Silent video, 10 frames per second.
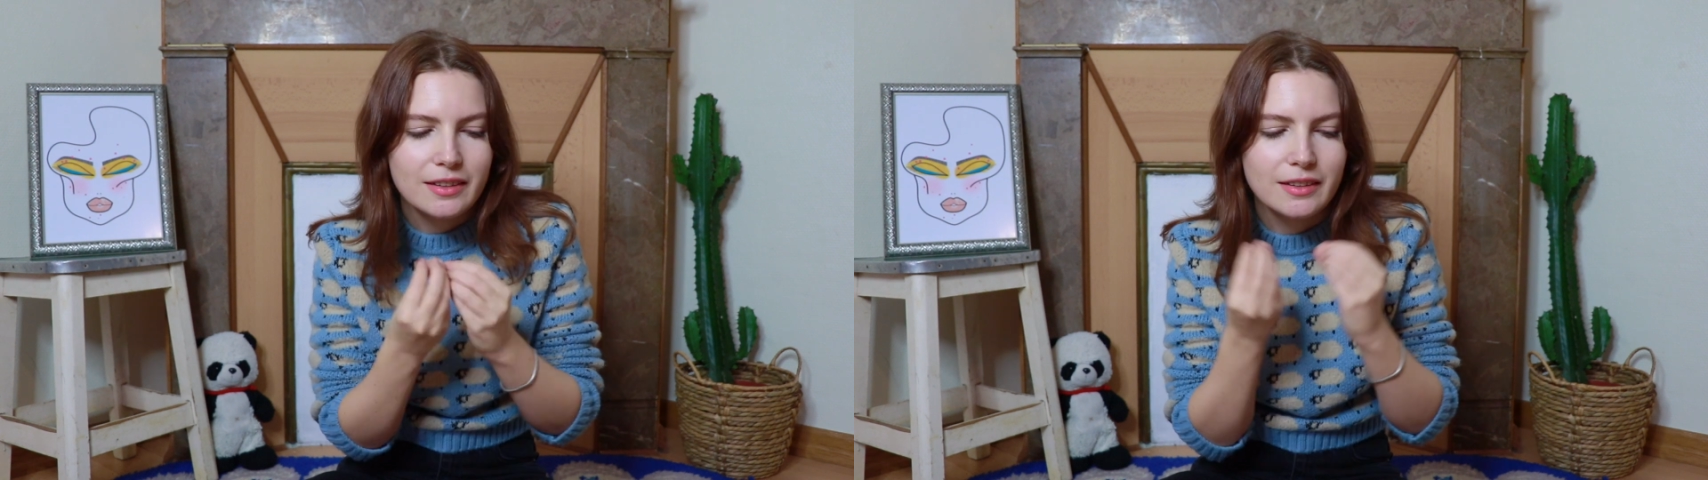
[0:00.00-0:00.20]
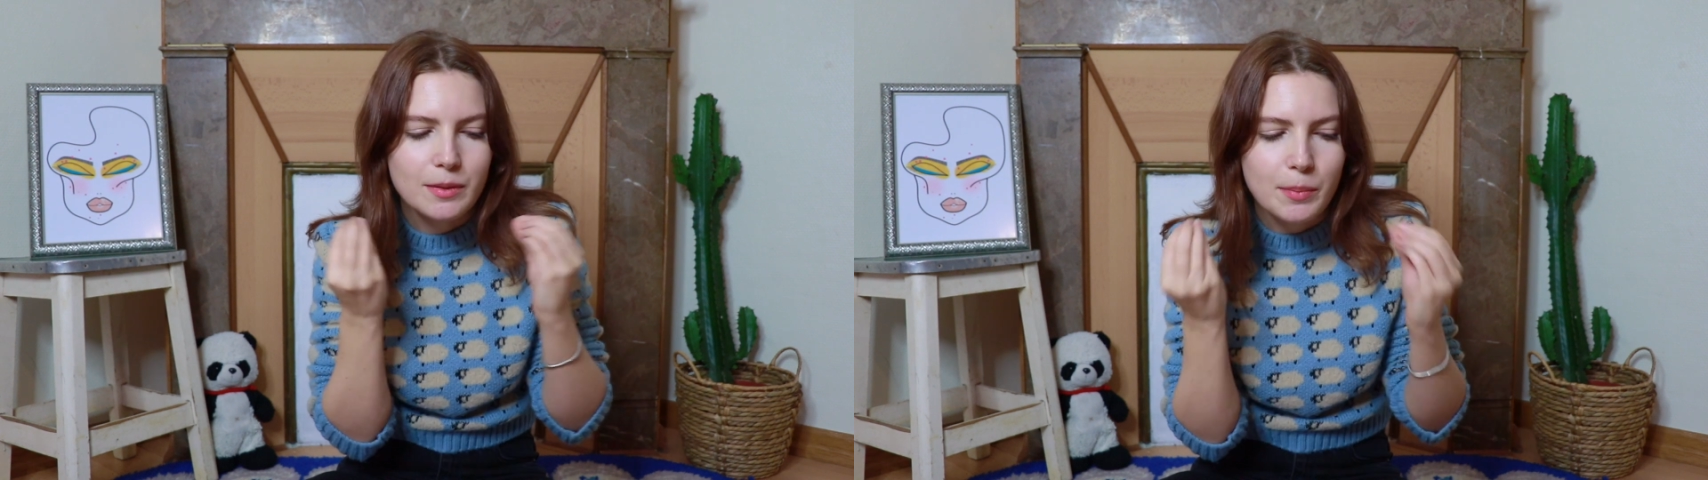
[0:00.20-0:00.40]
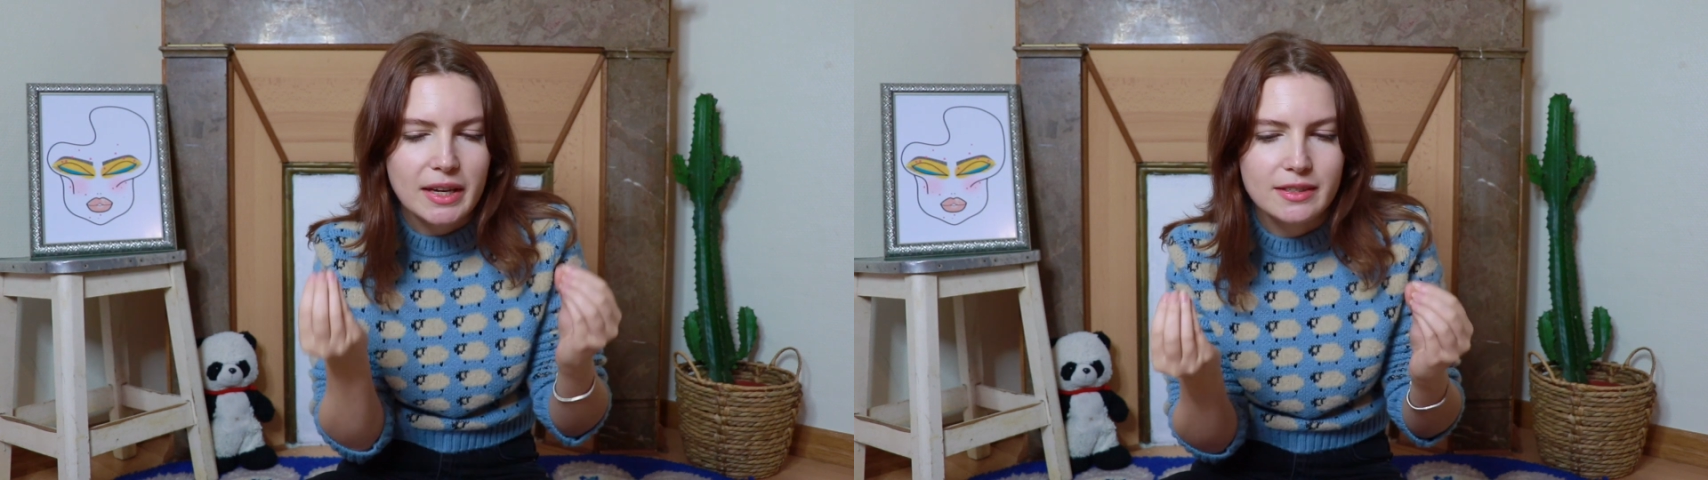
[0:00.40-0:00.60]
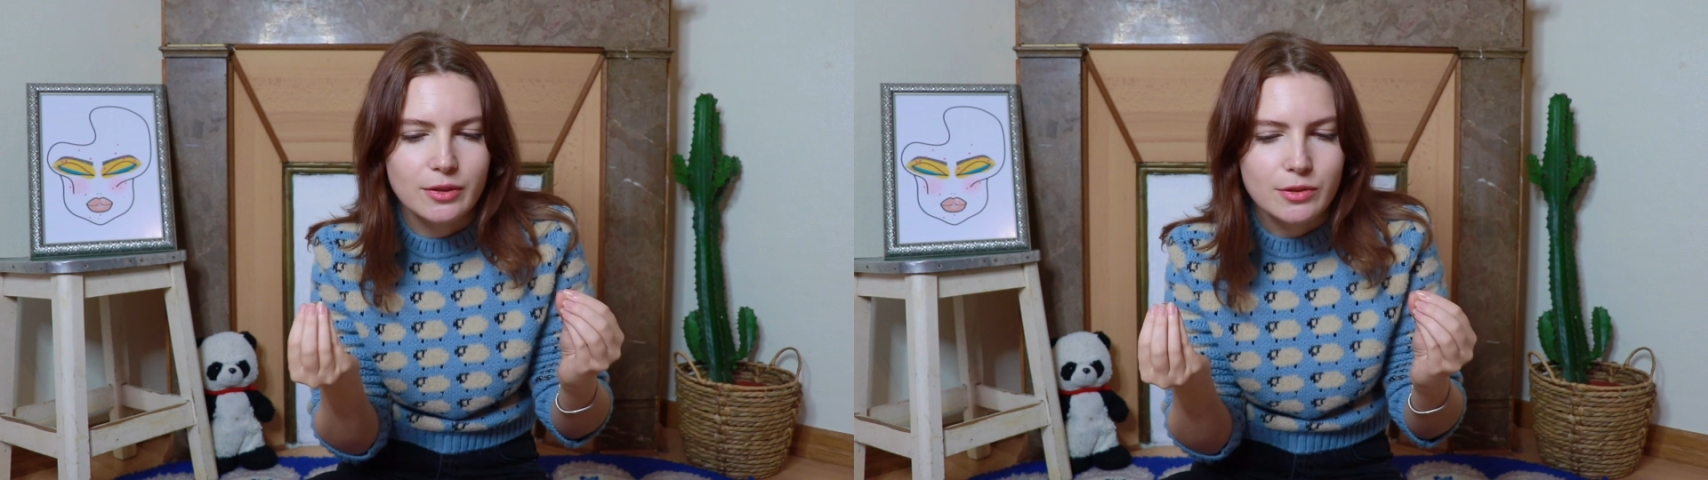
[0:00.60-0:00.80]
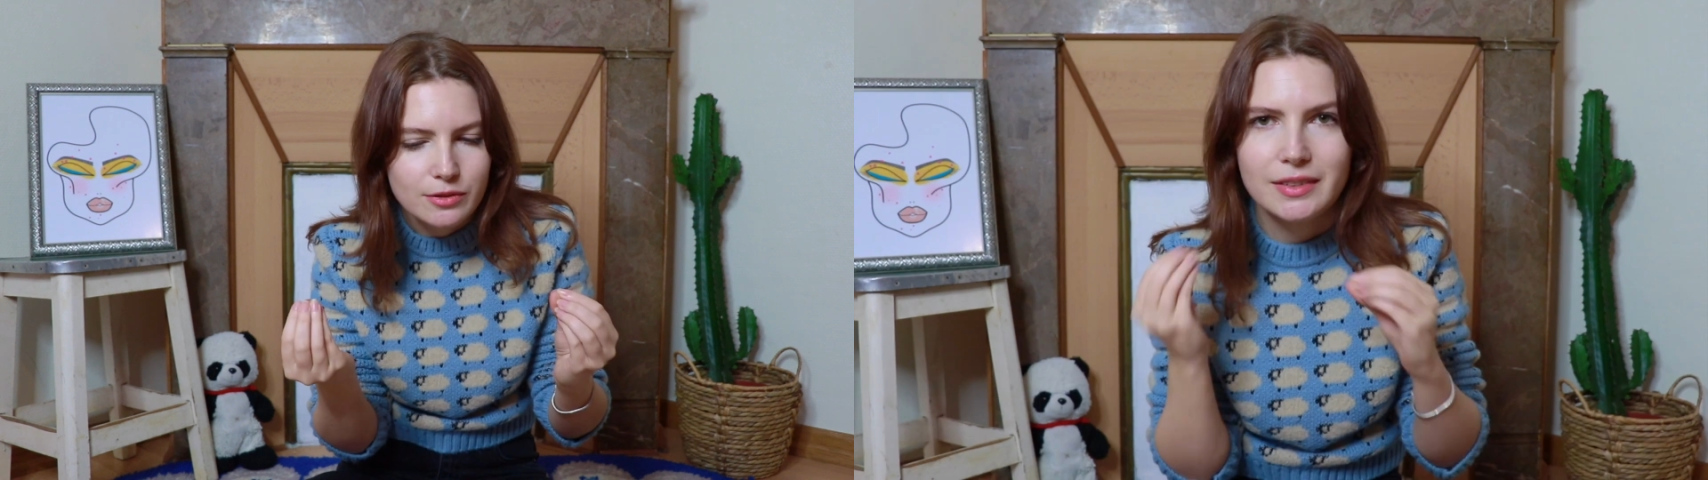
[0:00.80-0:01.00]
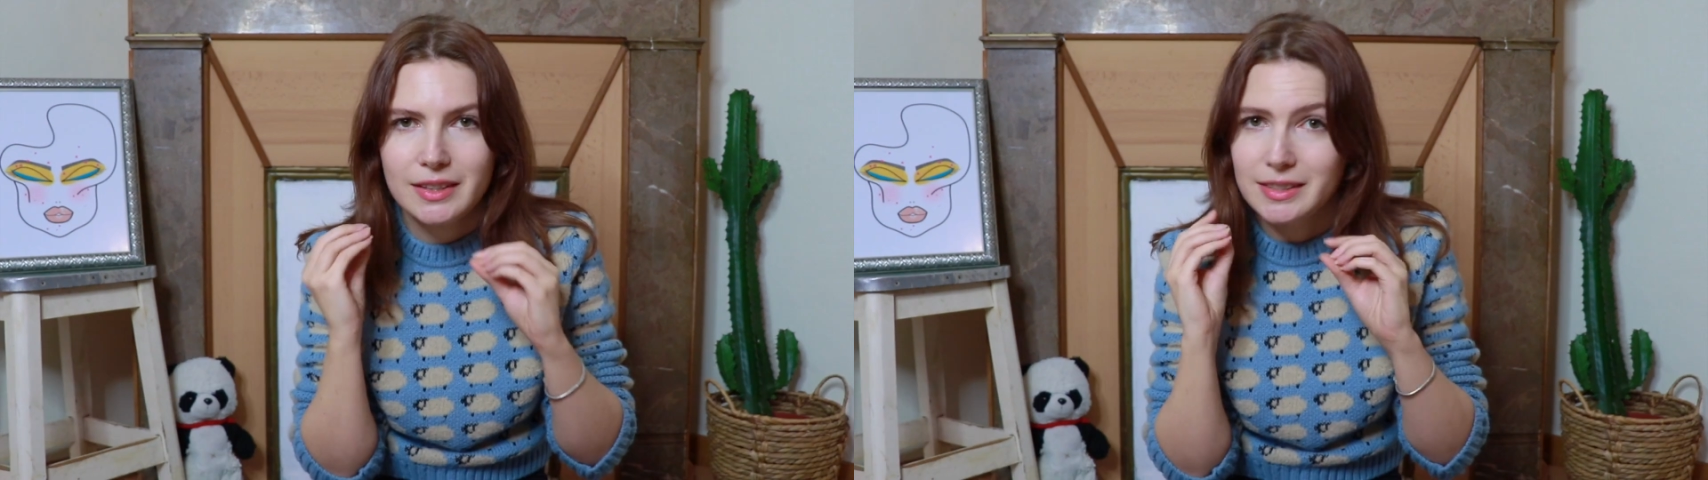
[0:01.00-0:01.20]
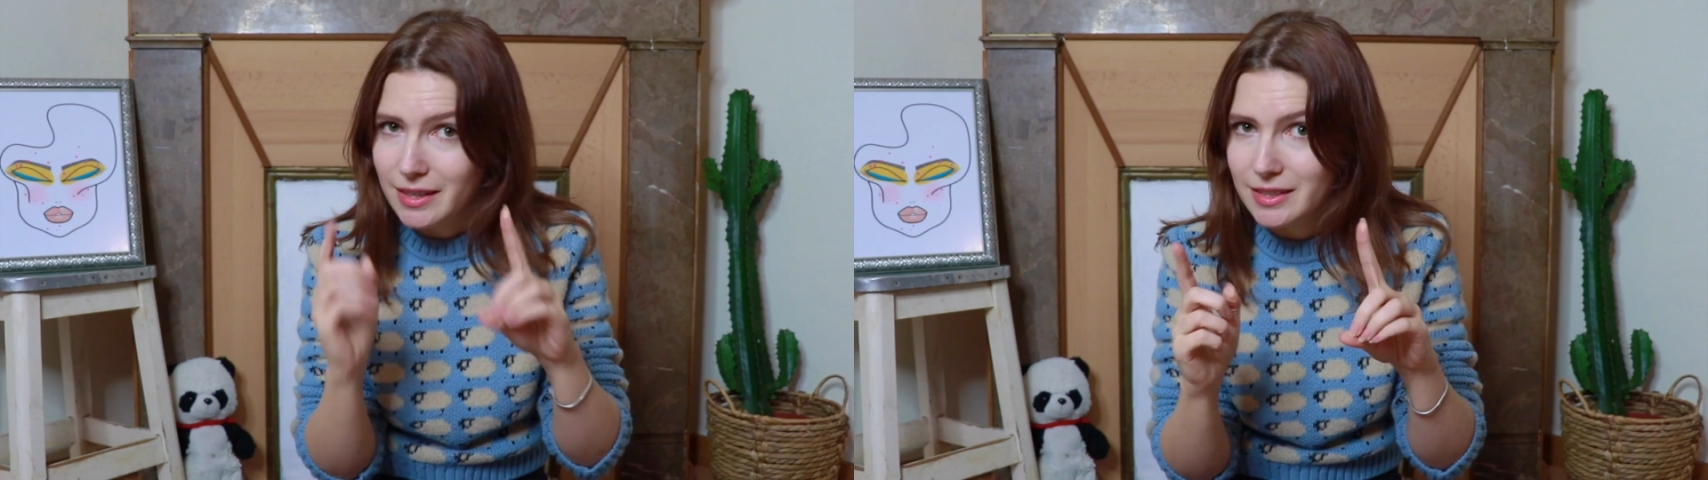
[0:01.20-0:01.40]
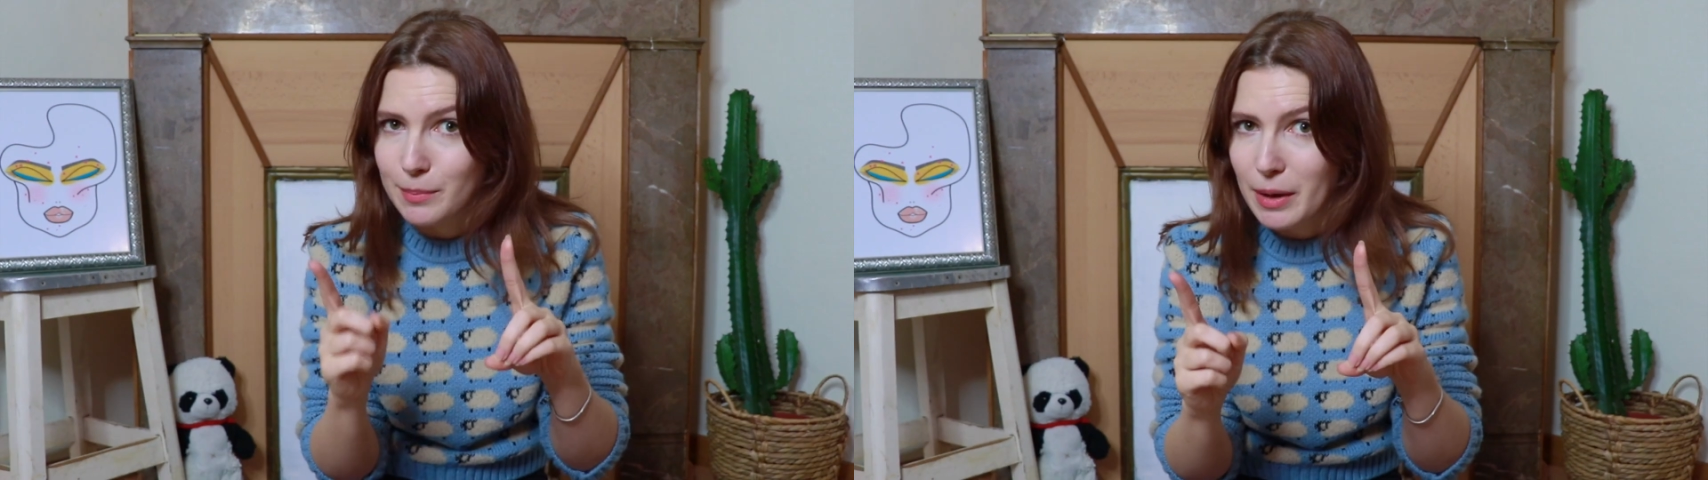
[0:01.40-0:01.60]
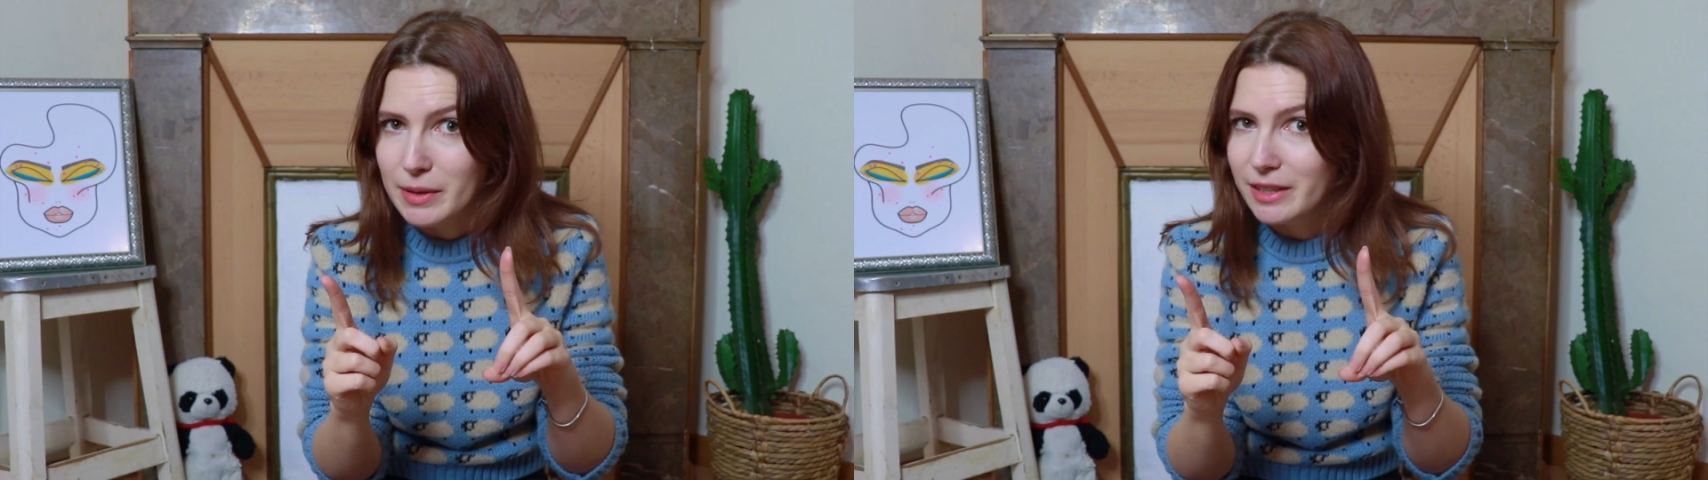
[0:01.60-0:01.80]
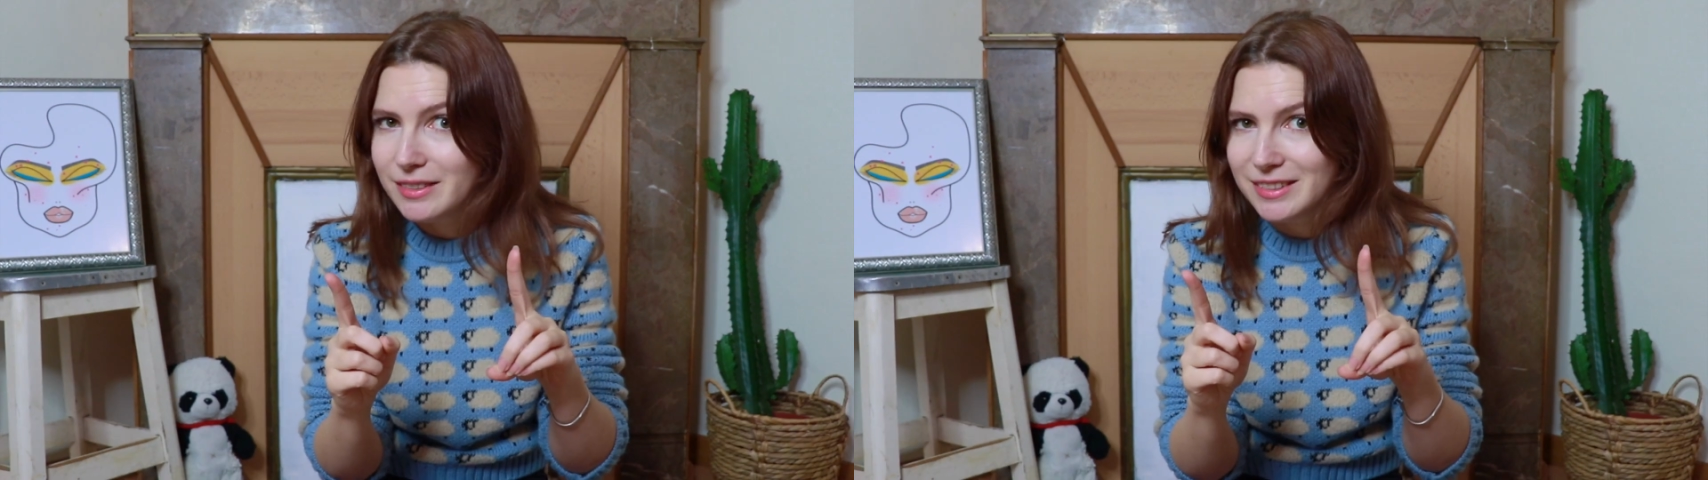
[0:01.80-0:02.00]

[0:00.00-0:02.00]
était présent et ça c'est pas bien.